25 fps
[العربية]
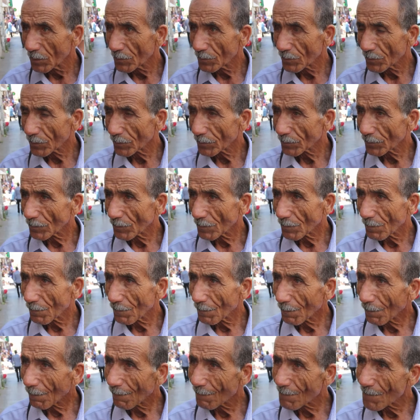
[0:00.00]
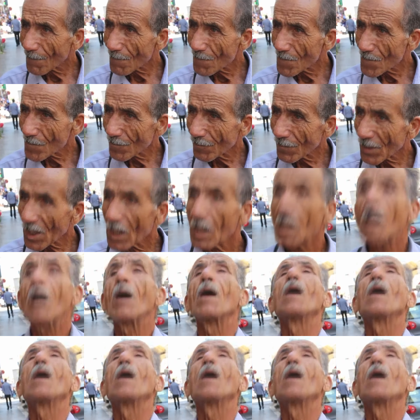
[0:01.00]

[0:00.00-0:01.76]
ما حسدناهمش على غناهم حسدونا